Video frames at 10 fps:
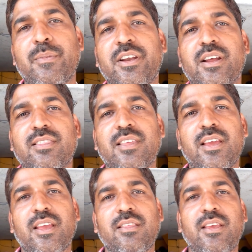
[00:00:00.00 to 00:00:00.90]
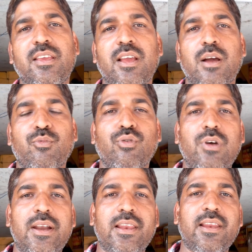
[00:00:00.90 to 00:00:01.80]
कमेंट करते हैं कि देखिए हमको
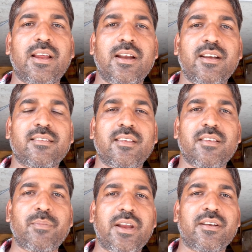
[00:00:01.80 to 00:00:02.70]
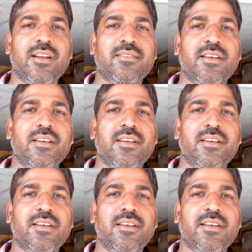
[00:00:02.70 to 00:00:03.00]
गाड़ी लेना हंड्रेड सी सी प्लेटना